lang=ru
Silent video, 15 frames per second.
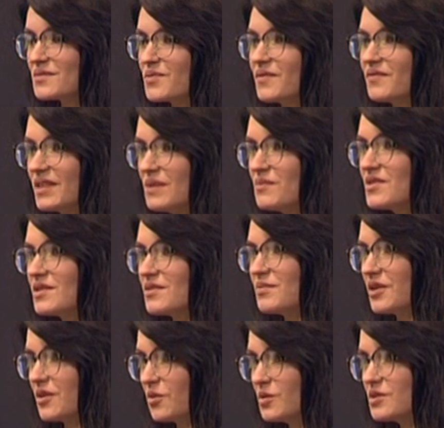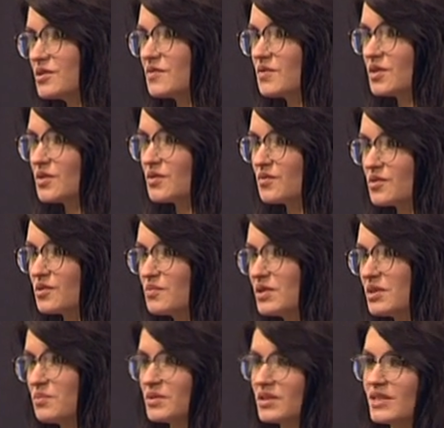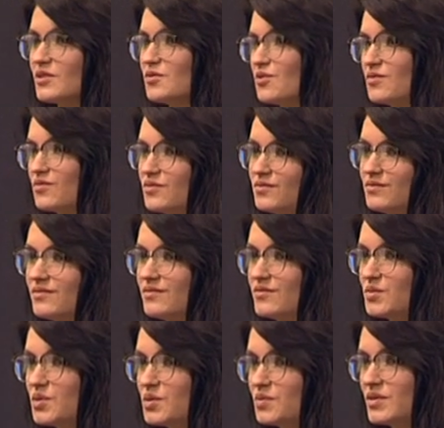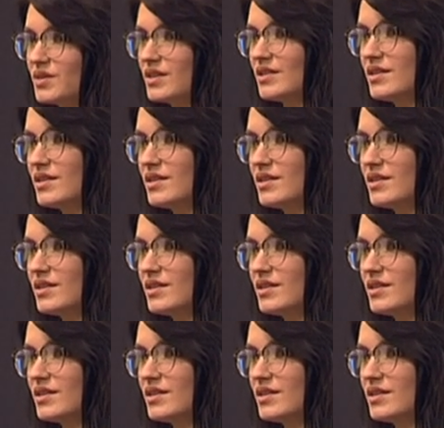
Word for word: по времени проходит вот эту вот переподготовку, в общем-то?